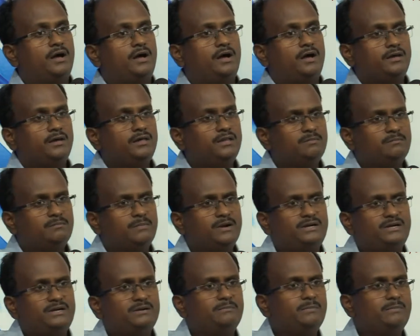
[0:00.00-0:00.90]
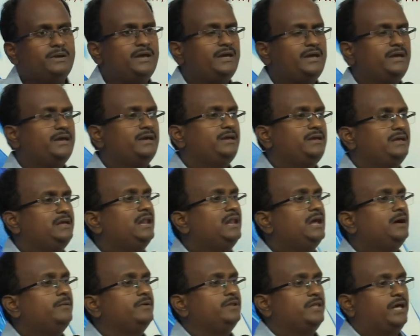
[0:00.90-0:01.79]
இது மட்டுமே
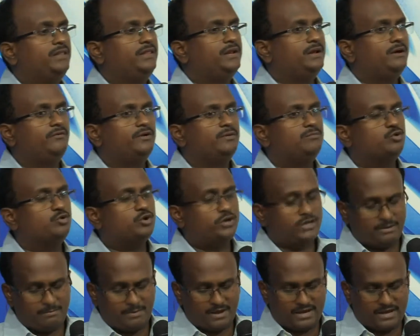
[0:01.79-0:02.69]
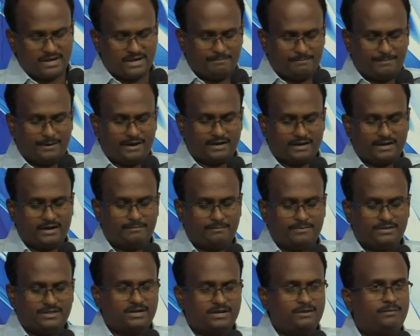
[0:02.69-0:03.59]
இல்லாமல் அதில் அவர் முக்கியமாக என்ன பார்க்குறாரு
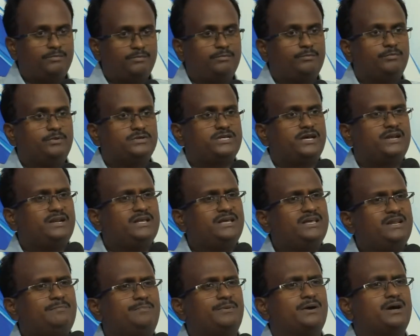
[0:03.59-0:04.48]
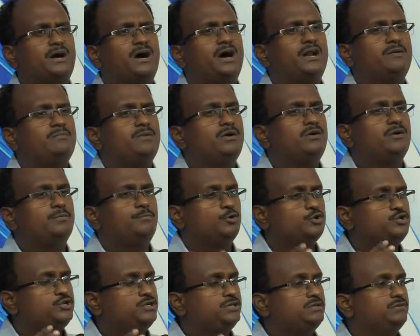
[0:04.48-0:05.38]
பார்த்தீங்கன்னா சரீர பிரகாரமாக அவர்
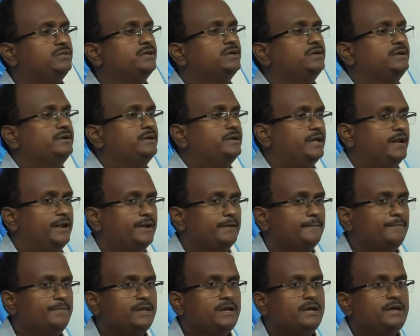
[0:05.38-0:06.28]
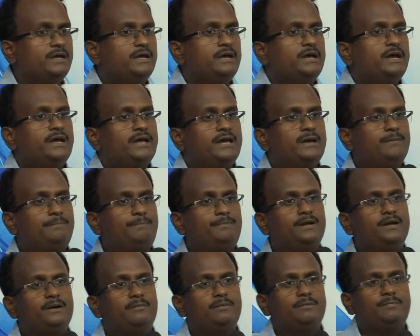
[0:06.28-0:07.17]
போஷித்து வந்துக்கிட்டு இருக்கார்
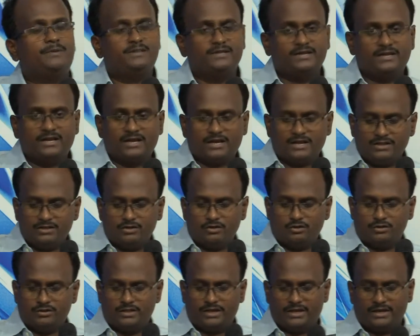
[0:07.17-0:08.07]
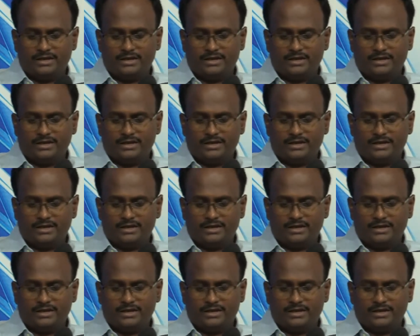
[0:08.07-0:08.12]
எப்படி அப்படி பார்த்தீங்கன்னாக்கா இன்னும் இந்த